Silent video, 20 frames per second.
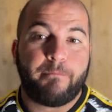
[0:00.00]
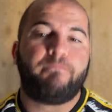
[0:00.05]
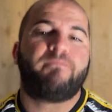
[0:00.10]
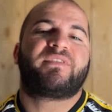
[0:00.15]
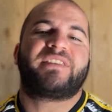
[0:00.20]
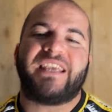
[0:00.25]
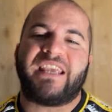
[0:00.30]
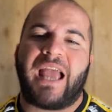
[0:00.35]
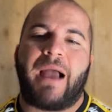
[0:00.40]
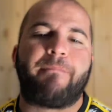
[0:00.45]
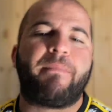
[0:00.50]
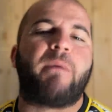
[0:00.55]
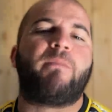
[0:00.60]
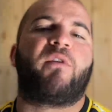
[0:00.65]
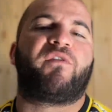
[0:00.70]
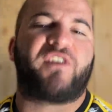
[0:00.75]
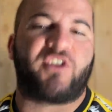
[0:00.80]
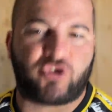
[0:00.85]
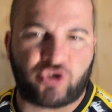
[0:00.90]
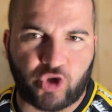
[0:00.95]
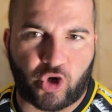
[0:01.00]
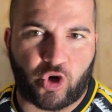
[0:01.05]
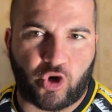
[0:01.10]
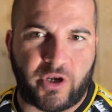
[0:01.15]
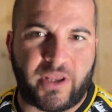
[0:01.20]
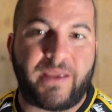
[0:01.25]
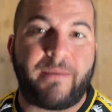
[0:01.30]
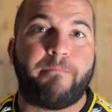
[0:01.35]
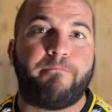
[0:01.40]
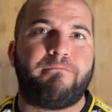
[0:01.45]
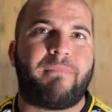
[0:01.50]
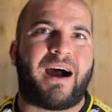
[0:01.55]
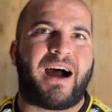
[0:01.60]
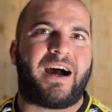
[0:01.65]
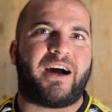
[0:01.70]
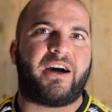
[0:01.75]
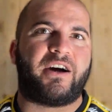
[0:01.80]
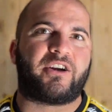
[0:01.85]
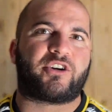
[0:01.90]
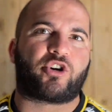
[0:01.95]
Sì, abbiamo Fagioli,
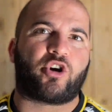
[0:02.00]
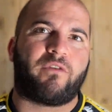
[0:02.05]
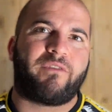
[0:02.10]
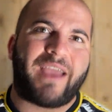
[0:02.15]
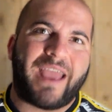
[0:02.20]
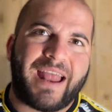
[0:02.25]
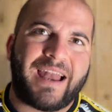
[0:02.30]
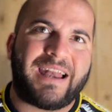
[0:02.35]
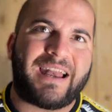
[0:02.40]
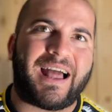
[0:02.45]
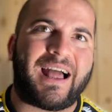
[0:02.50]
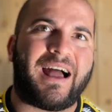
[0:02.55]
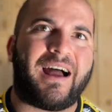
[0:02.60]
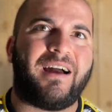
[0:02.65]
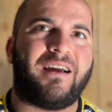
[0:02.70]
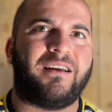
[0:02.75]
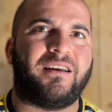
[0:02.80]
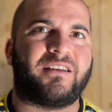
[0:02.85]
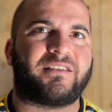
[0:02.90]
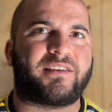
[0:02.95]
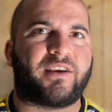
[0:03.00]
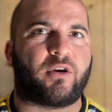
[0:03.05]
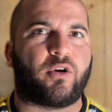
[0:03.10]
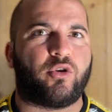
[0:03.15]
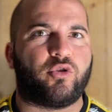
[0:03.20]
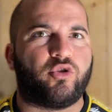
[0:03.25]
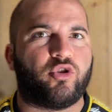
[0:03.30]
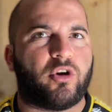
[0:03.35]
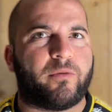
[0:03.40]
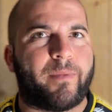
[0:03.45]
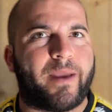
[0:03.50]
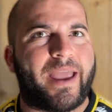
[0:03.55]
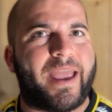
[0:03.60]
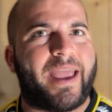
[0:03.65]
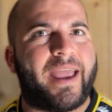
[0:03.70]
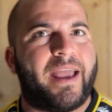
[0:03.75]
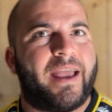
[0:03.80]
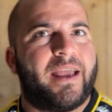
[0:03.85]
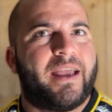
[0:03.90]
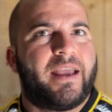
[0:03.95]
ma Rovella, eh, secondo
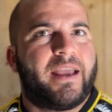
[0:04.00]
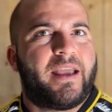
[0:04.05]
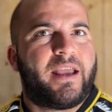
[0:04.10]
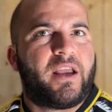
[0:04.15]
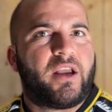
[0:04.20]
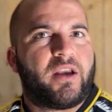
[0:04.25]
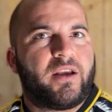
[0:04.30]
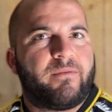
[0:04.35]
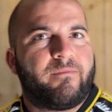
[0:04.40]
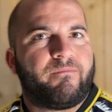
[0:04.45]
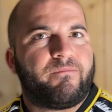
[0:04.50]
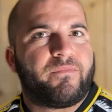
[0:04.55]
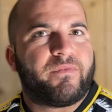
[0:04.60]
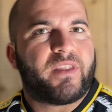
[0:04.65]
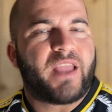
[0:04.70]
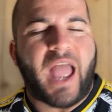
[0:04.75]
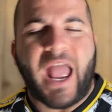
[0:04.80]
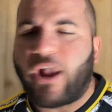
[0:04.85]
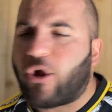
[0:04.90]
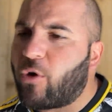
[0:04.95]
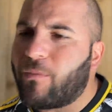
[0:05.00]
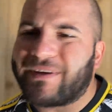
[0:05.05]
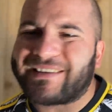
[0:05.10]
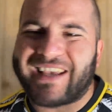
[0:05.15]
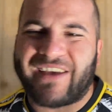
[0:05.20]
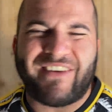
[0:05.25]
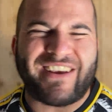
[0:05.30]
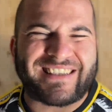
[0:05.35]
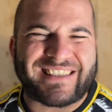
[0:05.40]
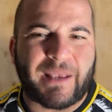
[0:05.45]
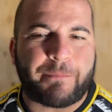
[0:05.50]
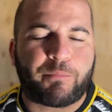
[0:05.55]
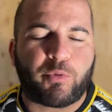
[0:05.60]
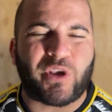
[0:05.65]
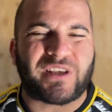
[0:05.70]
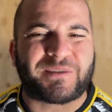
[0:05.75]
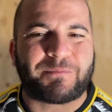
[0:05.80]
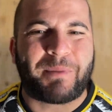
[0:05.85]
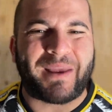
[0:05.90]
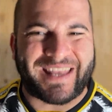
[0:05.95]
me, è come se avesse più
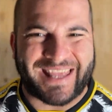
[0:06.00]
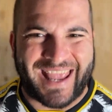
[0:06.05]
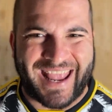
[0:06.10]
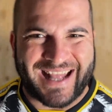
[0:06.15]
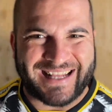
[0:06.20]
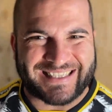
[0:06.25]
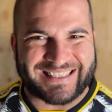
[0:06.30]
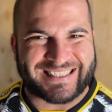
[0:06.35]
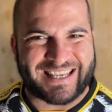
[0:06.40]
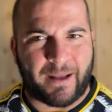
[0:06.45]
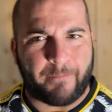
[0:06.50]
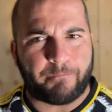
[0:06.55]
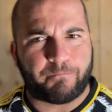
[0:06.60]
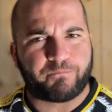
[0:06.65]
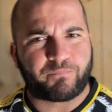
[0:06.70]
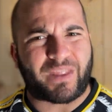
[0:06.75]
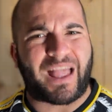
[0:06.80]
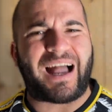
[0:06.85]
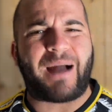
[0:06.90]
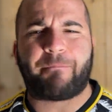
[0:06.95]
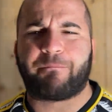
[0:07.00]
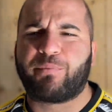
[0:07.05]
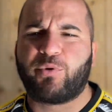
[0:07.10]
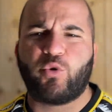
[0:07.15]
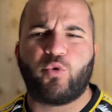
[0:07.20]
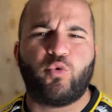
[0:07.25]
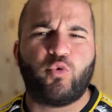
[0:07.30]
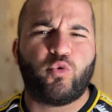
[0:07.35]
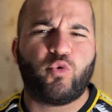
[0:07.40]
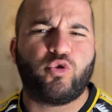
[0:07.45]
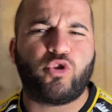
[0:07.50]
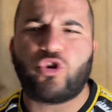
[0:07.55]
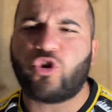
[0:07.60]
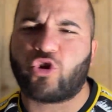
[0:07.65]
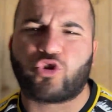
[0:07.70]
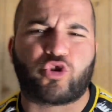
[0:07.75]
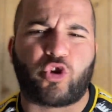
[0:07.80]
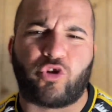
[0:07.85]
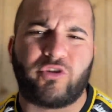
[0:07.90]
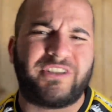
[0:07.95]
esperienza, ha più, non
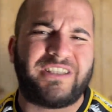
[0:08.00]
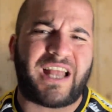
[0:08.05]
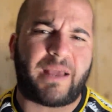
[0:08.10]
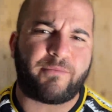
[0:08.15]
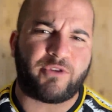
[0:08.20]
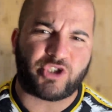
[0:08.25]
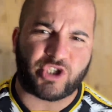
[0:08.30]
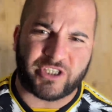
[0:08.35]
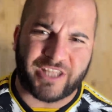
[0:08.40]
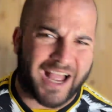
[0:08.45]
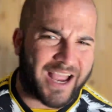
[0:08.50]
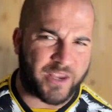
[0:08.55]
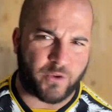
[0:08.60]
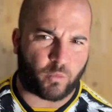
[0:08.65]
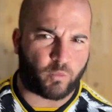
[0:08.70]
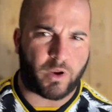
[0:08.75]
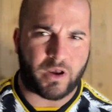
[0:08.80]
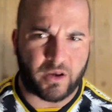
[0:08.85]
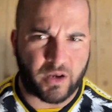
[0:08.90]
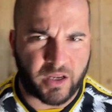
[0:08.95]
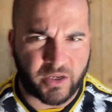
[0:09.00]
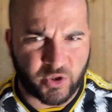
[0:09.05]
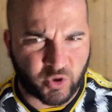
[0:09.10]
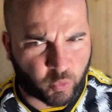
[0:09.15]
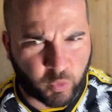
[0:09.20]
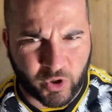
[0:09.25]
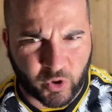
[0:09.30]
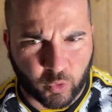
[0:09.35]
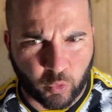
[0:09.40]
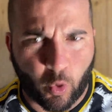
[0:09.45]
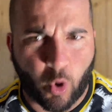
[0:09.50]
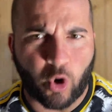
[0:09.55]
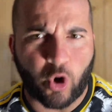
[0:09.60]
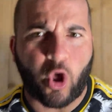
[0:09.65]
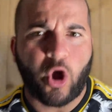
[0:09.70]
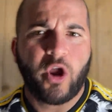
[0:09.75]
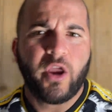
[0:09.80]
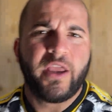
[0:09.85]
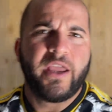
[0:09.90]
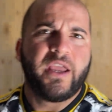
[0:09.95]
lo so, dinamicità in quel, in quel
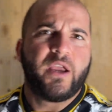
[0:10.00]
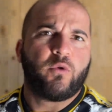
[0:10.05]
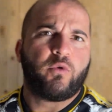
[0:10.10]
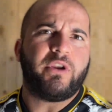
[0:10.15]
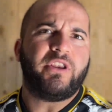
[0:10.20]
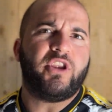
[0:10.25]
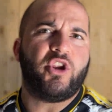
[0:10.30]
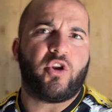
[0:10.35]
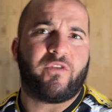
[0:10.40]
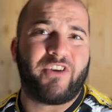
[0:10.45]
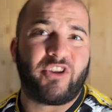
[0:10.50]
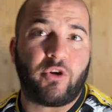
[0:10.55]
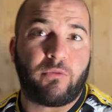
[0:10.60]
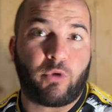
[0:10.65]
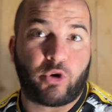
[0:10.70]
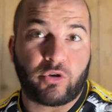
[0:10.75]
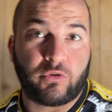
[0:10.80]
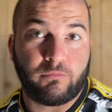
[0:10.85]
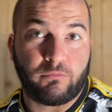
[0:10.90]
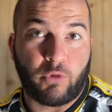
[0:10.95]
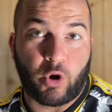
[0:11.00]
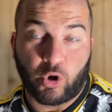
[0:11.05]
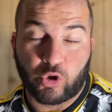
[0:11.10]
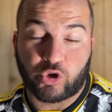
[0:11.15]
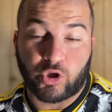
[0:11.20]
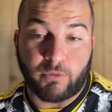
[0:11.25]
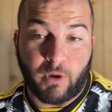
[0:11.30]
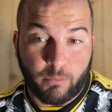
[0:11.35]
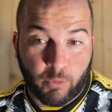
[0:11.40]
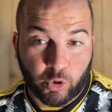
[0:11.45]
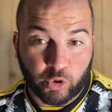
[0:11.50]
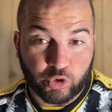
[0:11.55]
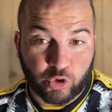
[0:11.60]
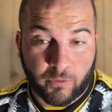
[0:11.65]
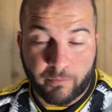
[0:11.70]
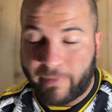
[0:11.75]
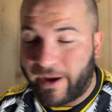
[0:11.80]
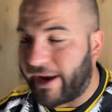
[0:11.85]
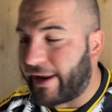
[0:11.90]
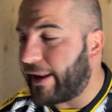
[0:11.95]
ruolo. Quindi lo vedo mo- molto, ma
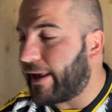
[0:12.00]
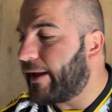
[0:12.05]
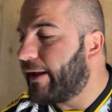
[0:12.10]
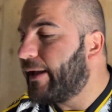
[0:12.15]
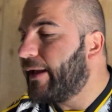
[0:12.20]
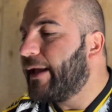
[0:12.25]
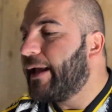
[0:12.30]
molto bene.